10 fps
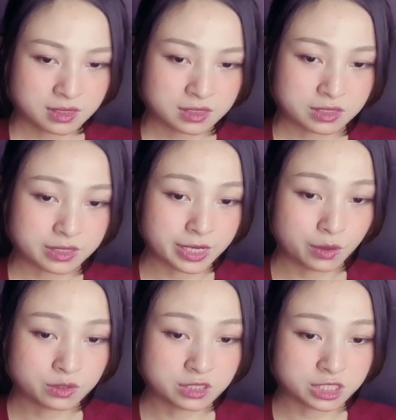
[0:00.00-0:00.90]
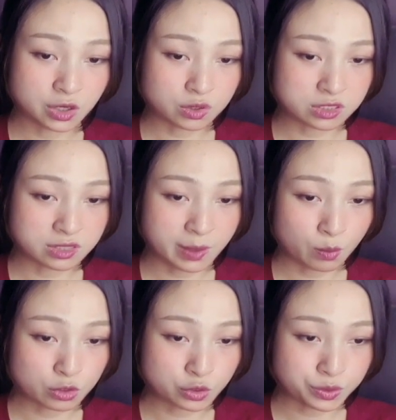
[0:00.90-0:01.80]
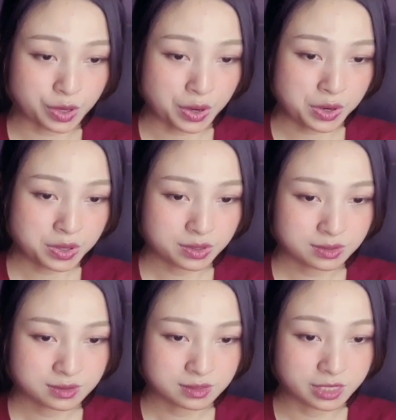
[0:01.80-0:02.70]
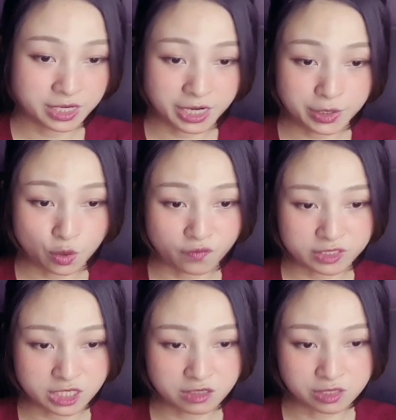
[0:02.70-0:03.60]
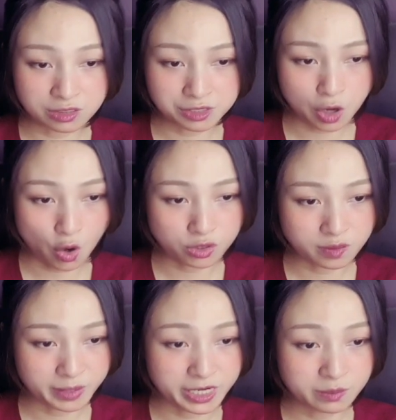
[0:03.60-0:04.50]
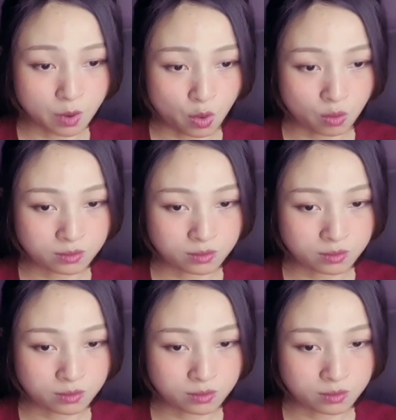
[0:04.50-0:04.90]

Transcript: nếu như chỉ còn dư lại một chút đó liền lấy đồ vật trên người ngươi có được mà đền bù